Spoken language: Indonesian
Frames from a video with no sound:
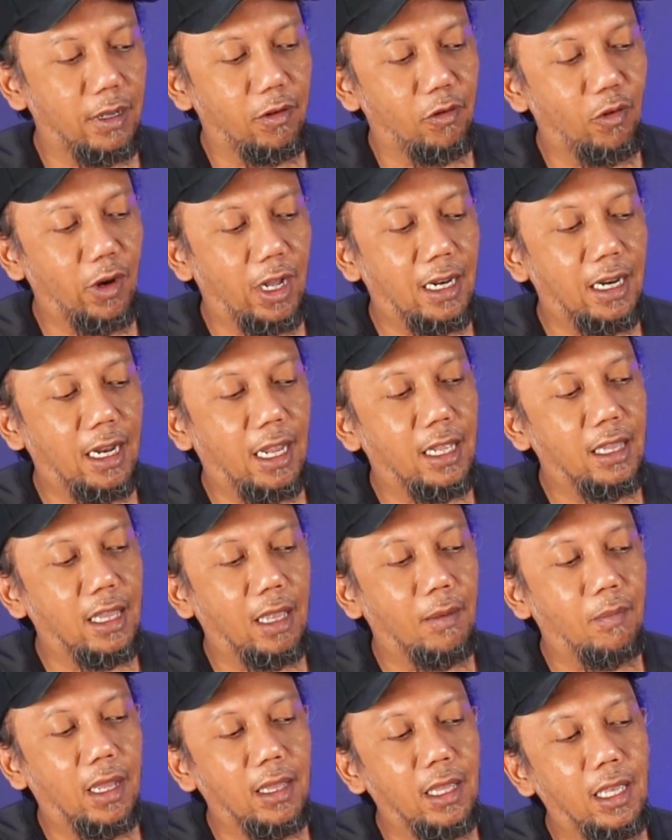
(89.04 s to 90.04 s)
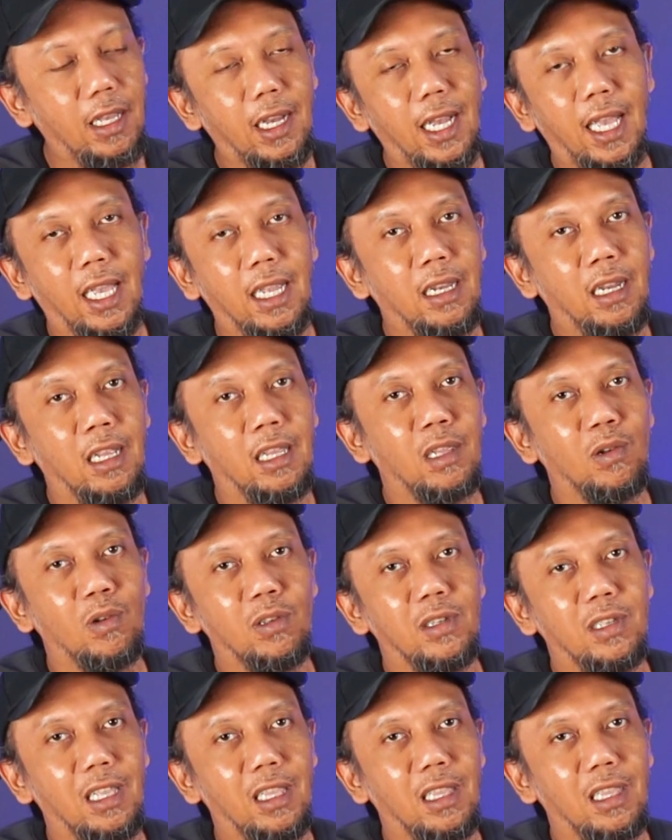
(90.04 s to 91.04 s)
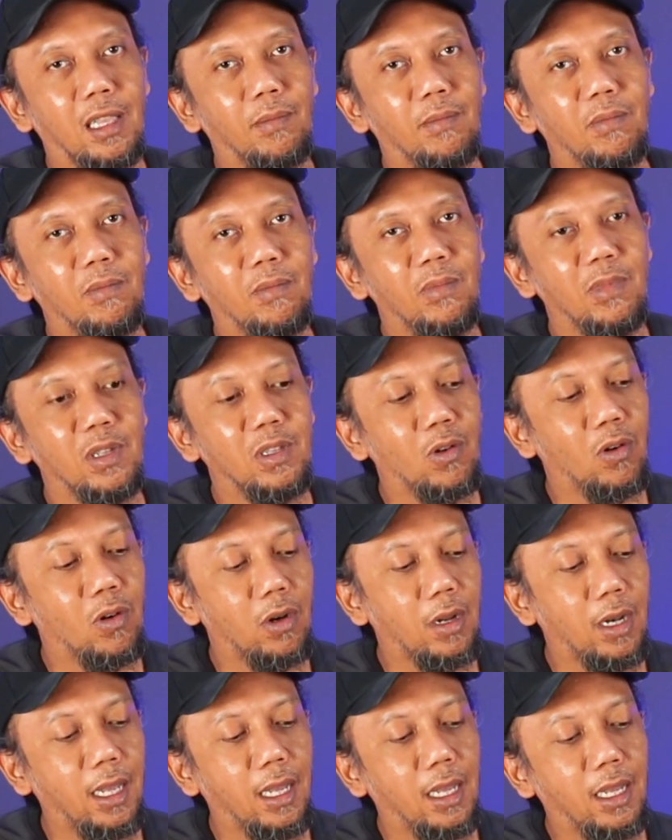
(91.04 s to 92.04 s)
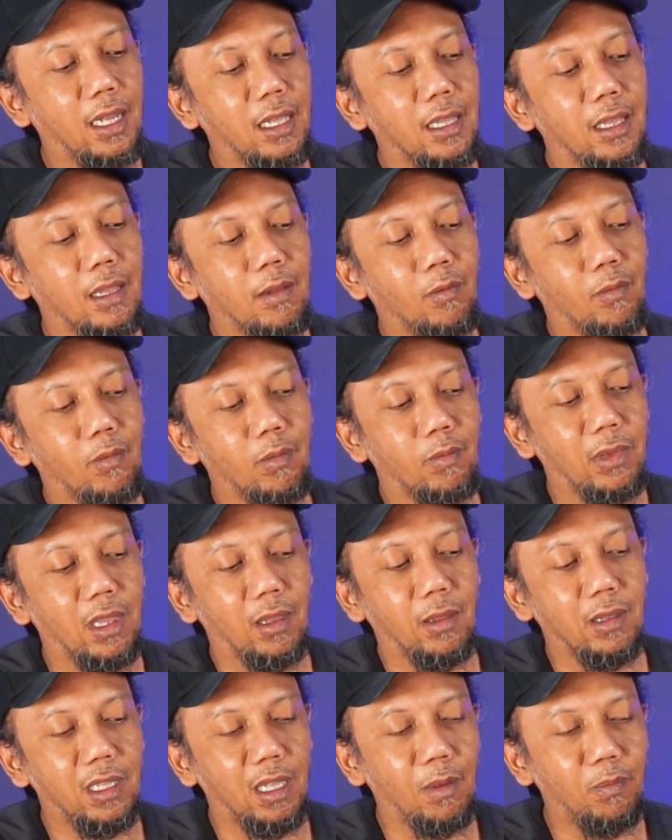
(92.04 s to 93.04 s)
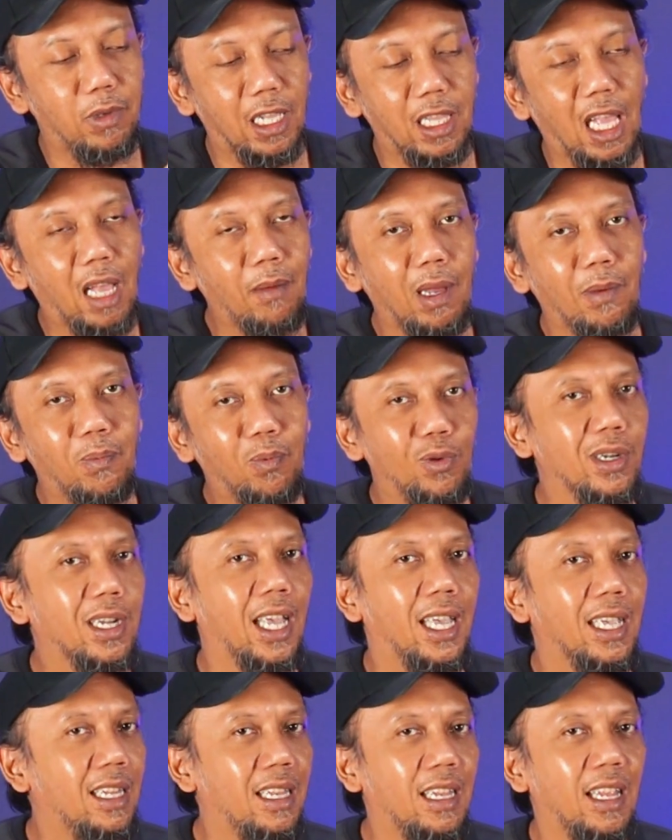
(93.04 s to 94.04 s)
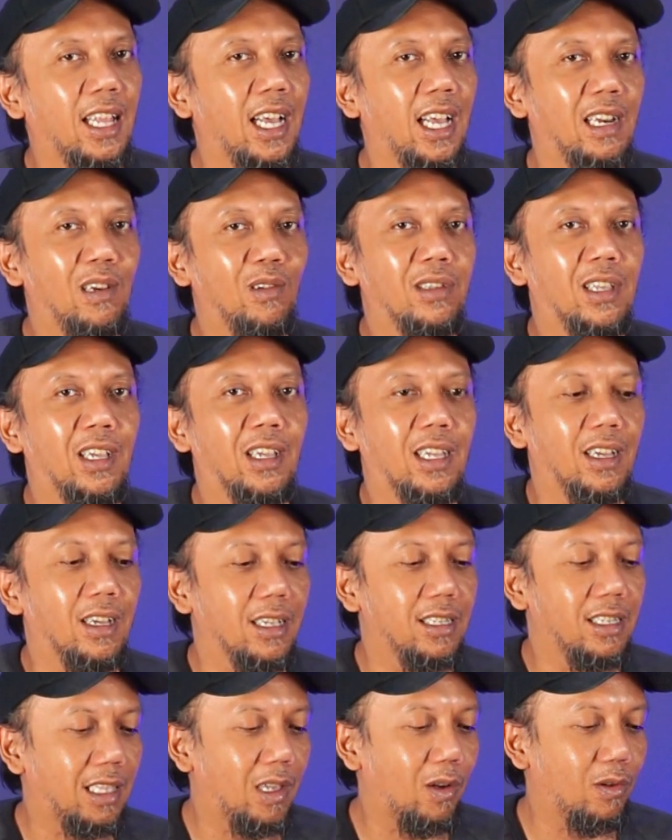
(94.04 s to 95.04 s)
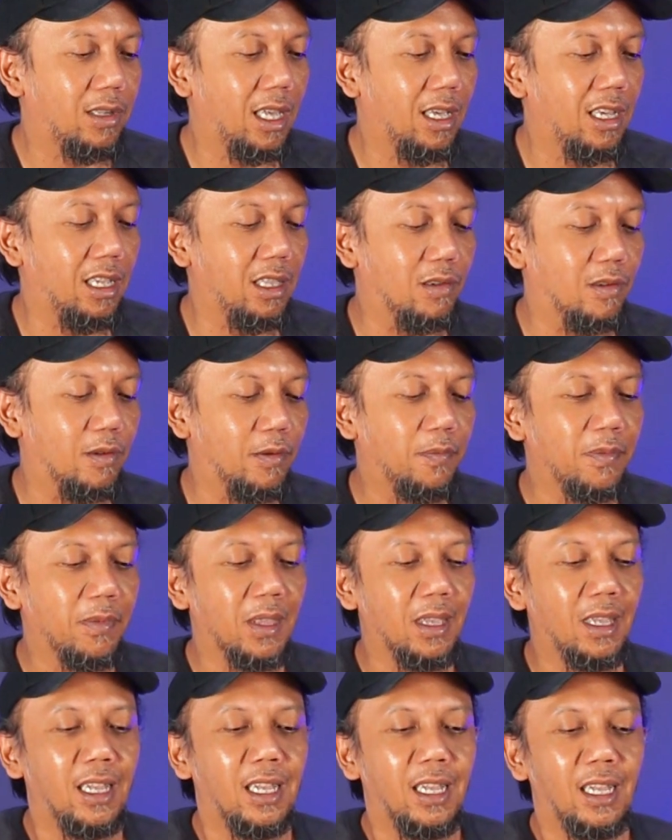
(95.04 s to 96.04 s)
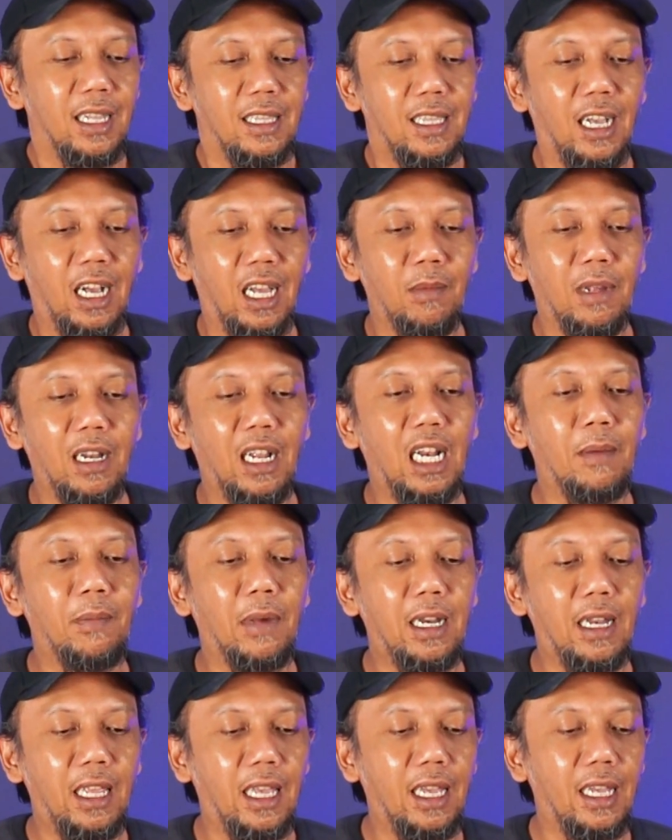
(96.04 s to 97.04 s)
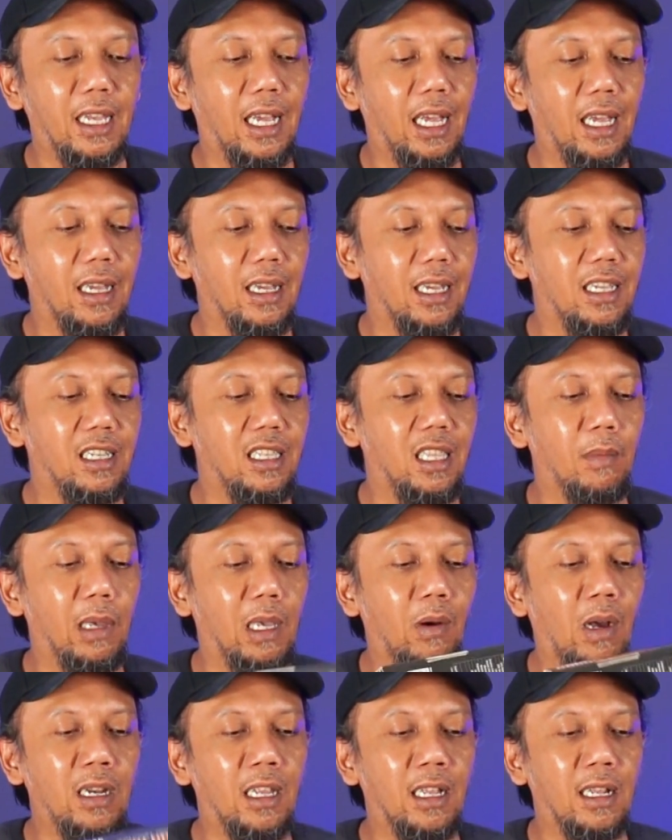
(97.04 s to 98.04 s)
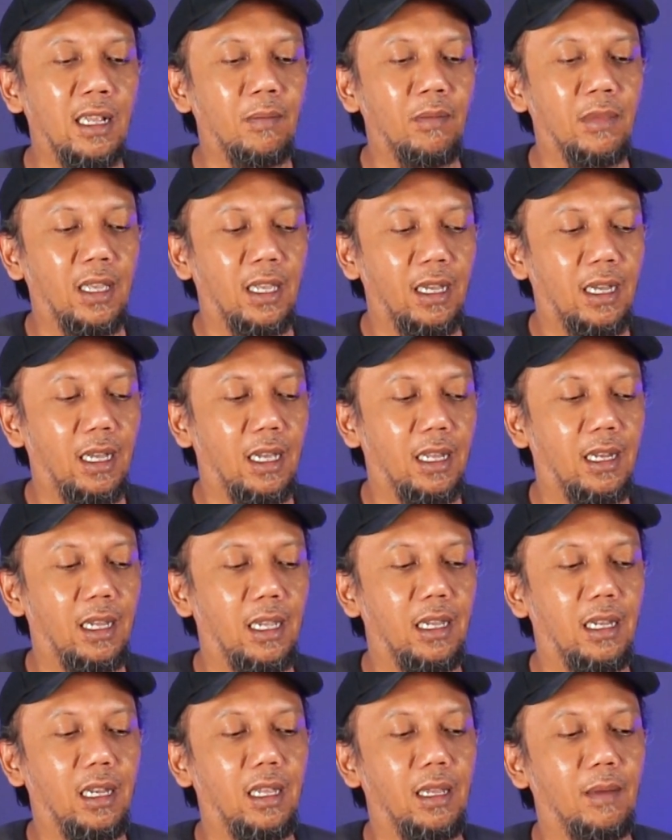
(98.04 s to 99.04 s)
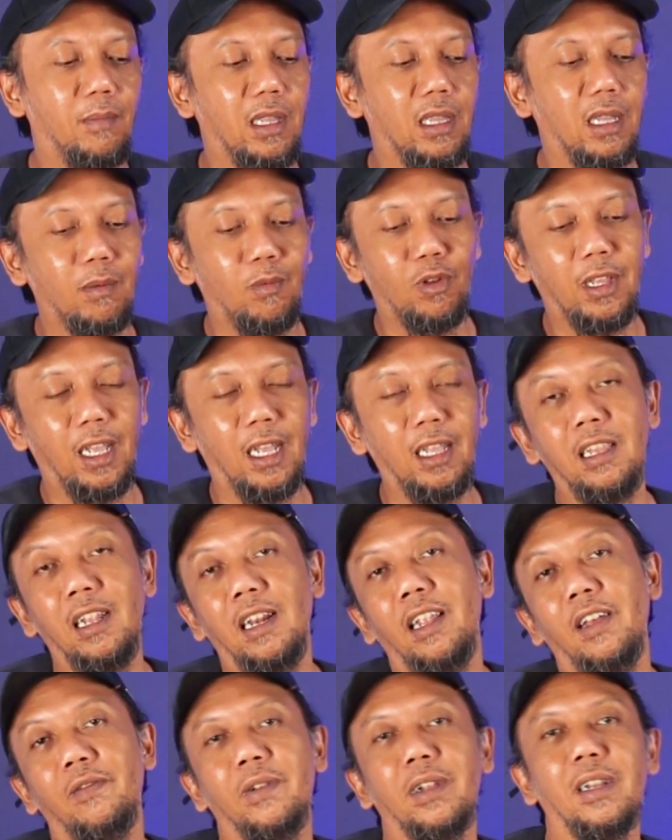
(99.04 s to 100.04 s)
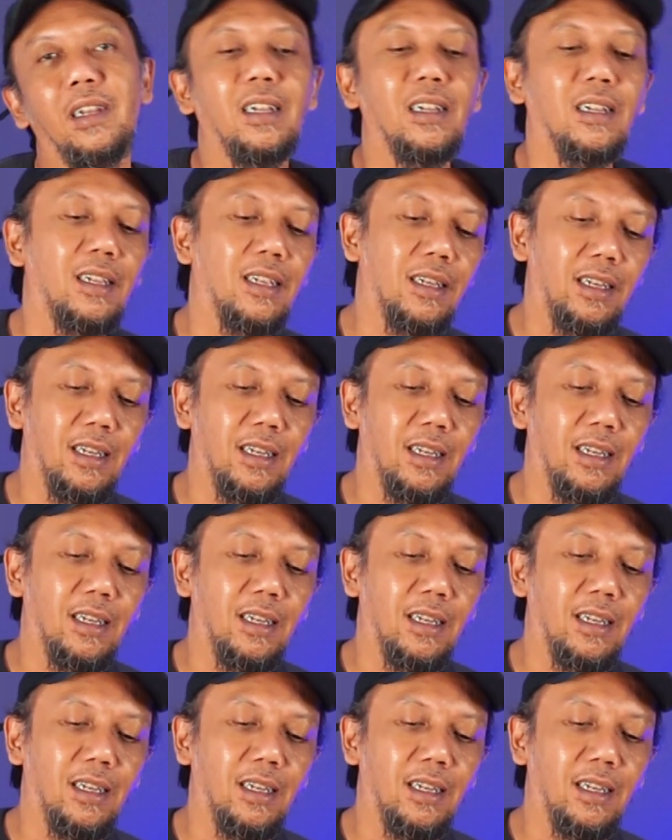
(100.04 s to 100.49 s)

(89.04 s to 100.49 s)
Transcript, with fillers: warna temanya kayak gini terus hitam coklat chipset apapun kayak gini lah kardusnya setahu saya gitu jangan berharap ada yang istimewa di dalamnya karena ini motherboard entry level